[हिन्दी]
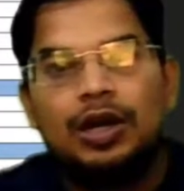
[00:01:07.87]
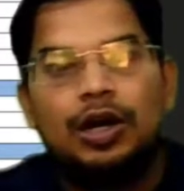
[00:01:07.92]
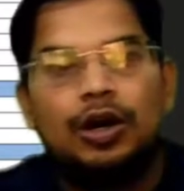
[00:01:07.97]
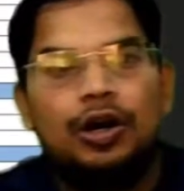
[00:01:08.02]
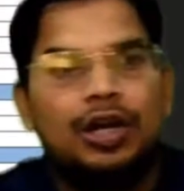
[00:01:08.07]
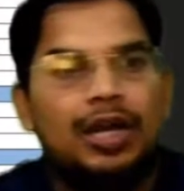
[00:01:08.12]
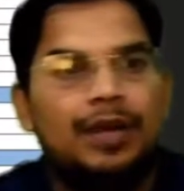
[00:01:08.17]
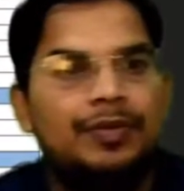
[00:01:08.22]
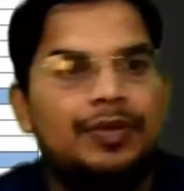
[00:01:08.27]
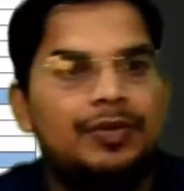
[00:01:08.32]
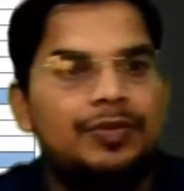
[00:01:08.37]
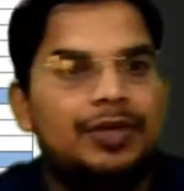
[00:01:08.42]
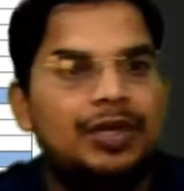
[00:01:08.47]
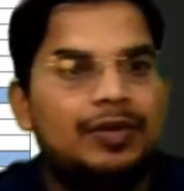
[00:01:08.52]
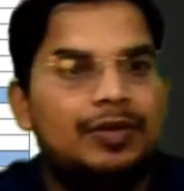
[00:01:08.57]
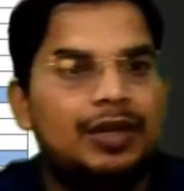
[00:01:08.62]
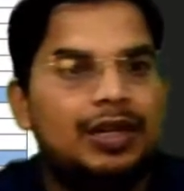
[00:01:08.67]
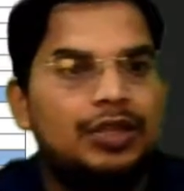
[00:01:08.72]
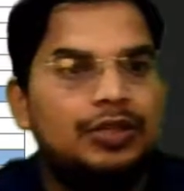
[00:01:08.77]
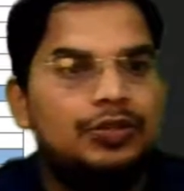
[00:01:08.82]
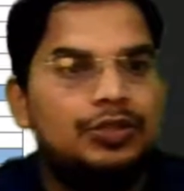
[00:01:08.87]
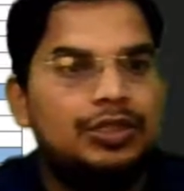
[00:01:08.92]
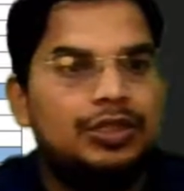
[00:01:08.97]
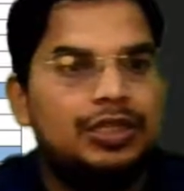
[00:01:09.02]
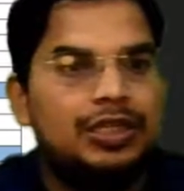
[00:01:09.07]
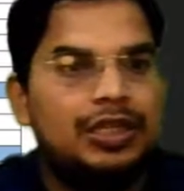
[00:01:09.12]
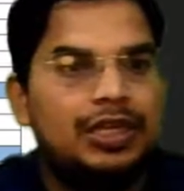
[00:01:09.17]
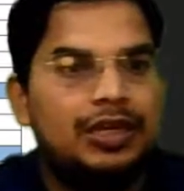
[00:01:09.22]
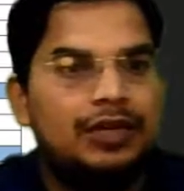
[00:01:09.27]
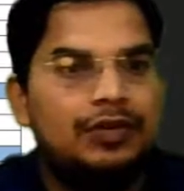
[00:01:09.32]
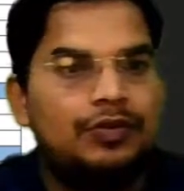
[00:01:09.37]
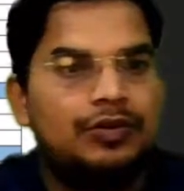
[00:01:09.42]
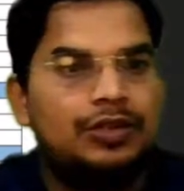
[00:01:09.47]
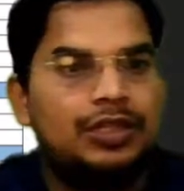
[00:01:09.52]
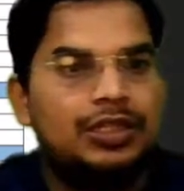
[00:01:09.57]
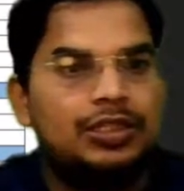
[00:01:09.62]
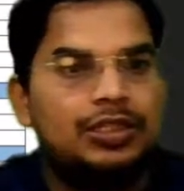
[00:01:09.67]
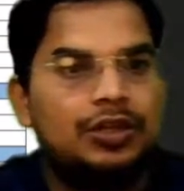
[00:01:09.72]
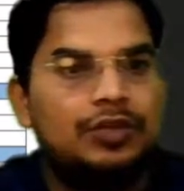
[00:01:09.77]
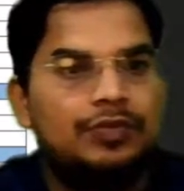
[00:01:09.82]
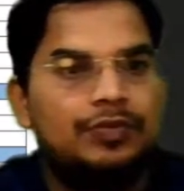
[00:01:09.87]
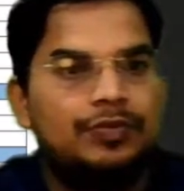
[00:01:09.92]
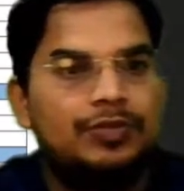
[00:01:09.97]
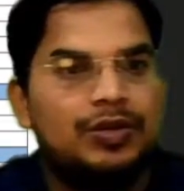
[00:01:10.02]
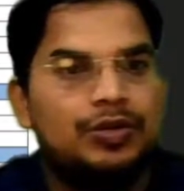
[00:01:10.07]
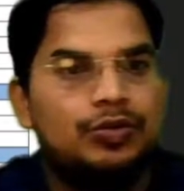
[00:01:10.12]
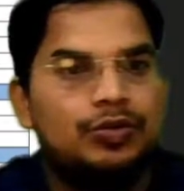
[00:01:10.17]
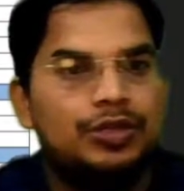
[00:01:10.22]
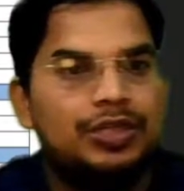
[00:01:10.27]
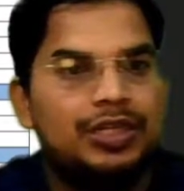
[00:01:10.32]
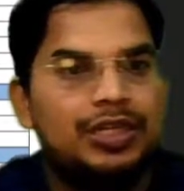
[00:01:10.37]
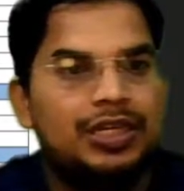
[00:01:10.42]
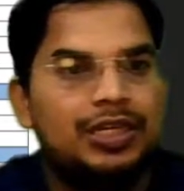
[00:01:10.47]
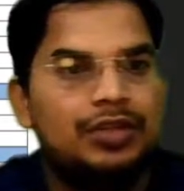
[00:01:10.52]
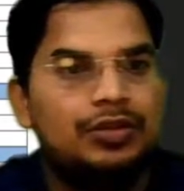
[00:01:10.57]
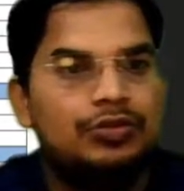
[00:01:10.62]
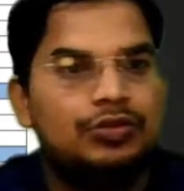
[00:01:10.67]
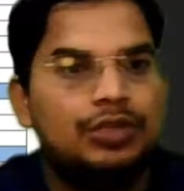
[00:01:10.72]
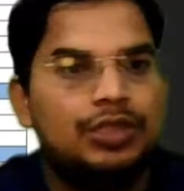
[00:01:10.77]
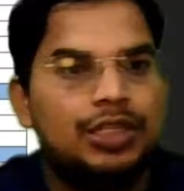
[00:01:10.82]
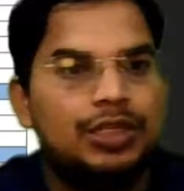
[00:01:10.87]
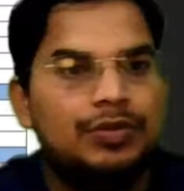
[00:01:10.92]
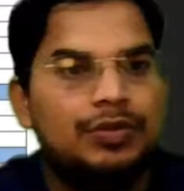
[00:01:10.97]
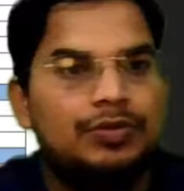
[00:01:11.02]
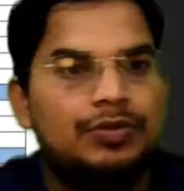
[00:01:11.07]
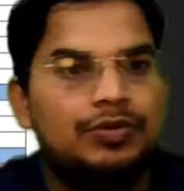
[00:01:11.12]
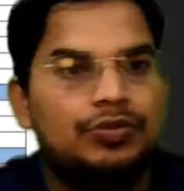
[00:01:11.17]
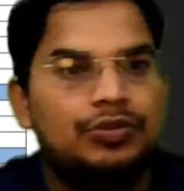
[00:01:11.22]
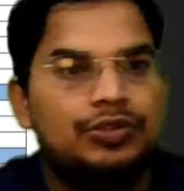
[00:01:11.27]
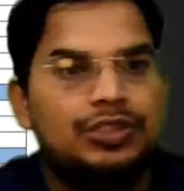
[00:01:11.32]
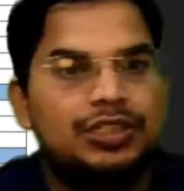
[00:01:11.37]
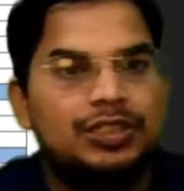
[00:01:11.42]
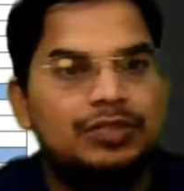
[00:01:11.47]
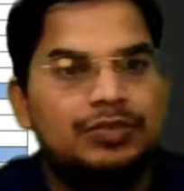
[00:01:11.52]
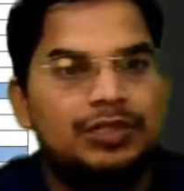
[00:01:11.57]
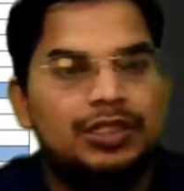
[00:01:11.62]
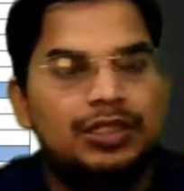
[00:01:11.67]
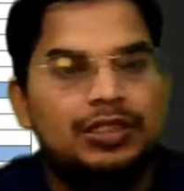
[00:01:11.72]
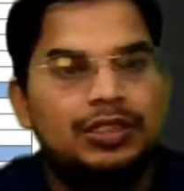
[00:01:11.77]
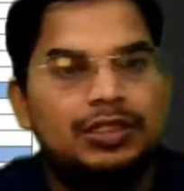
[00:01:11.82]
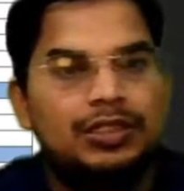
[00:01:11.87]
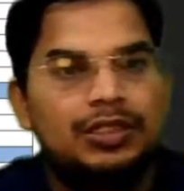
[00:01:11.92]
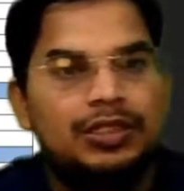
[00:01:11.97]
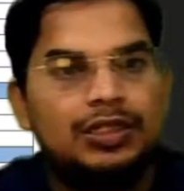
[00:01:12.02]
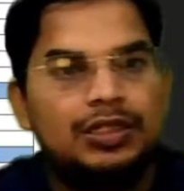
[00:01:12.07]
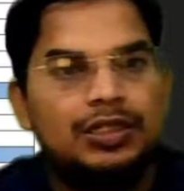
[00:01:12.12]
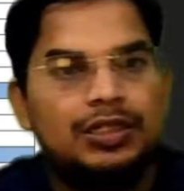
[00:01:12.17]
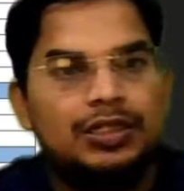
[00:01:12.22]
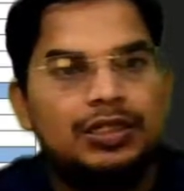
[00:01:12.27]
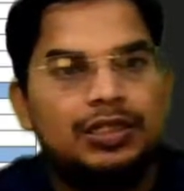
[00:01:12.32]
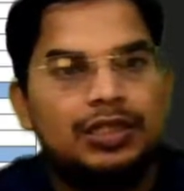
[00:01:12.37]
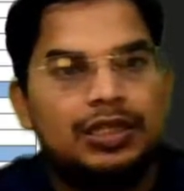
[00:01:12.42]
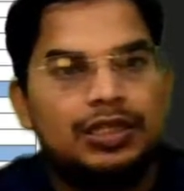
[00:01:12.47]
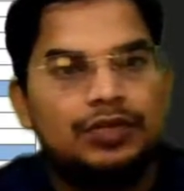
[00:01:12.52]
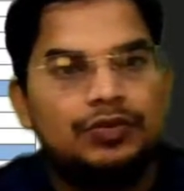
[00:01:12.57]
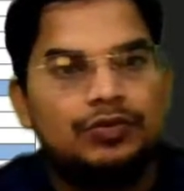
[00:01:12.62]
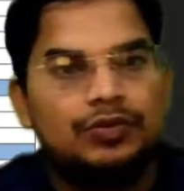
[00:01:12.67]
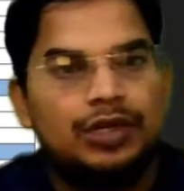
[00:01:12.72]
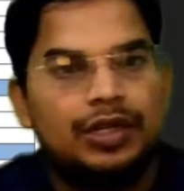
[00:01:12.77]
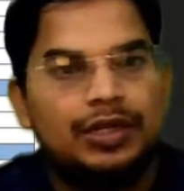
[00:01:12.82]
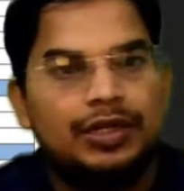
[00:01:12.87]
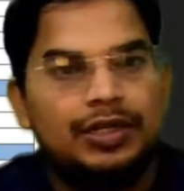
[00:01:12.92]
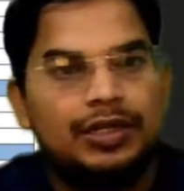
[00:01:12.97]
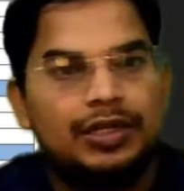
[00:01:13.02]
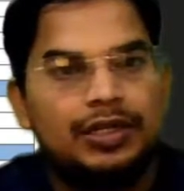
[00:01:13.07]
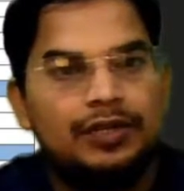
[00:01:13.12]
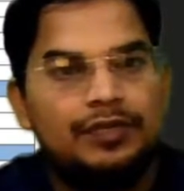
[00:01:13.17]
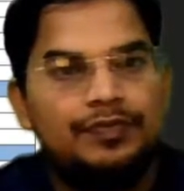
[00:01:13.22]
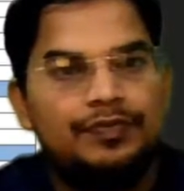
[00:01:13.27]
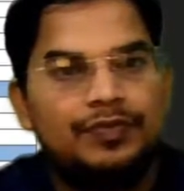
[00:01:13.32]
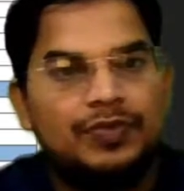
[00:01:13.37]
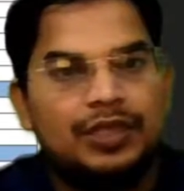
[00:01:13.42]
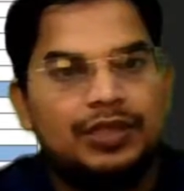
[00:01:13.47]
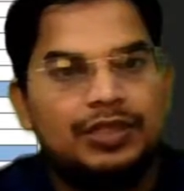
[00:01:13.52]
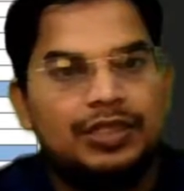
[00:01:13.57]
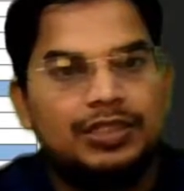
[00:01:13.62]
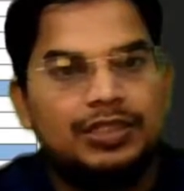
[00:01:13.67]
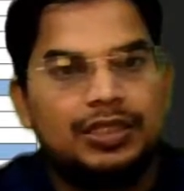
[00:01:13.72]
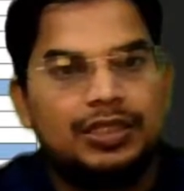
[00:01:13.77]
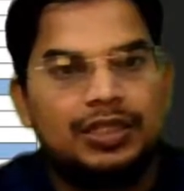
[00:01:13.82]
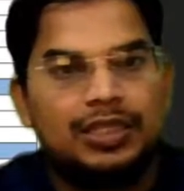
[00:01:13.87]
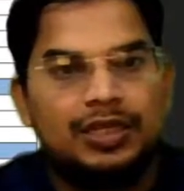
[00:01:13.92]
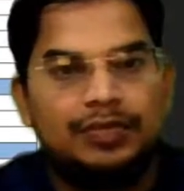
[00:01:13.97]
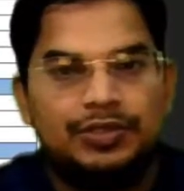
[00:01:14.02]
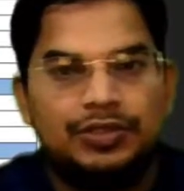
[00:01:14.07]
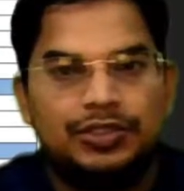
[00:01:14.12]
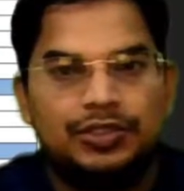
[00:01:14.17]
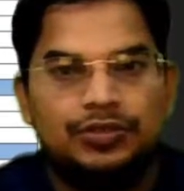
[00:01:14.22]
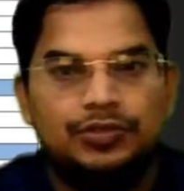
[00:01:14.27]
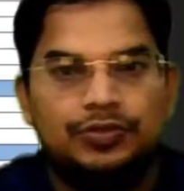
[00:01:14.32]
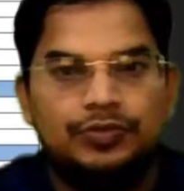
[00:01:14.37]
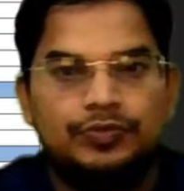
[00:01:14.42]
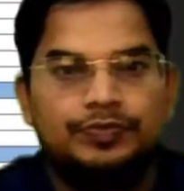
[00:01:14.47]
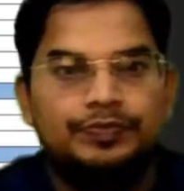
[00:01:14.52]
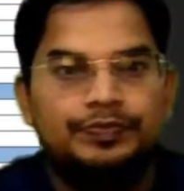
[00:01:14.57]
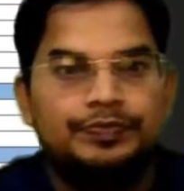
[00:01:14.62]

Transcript: और अभी भी हमारा जो हिंदी है वो टेंथ ऑफ मे को ही है तो हिंदी में भी कोई चेंजमेंट नहीं हुआ है ठीक है देख सकते हैं आप इस चीज़ को